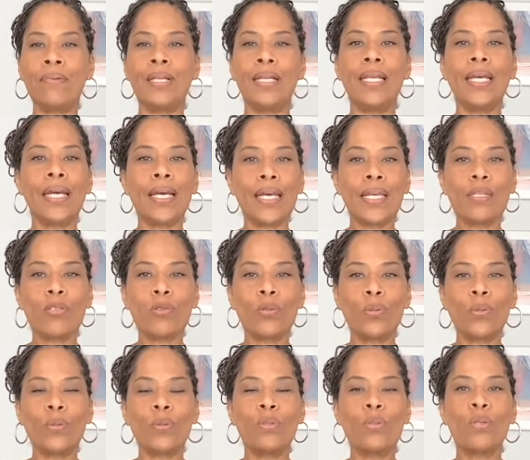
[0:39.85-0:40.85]
Les
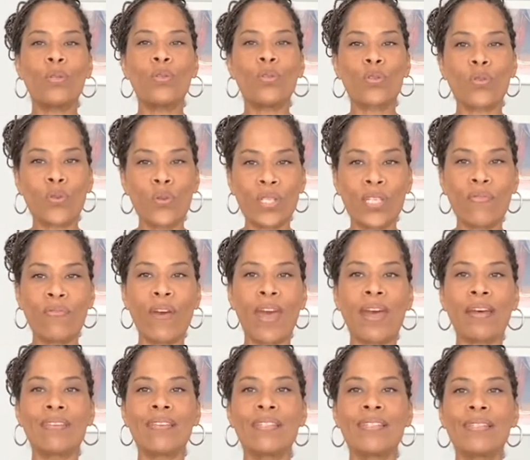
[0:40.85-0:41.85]
raisons sont
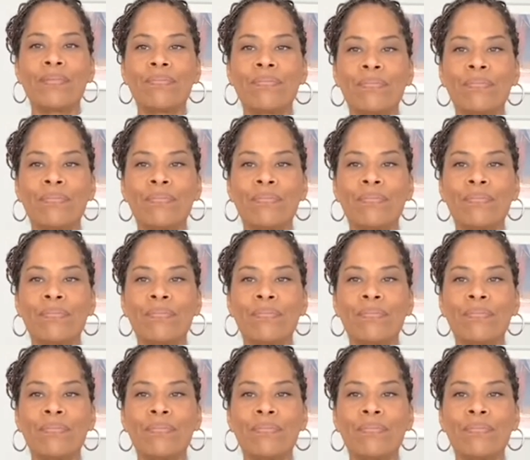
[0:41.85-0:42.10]
diverses.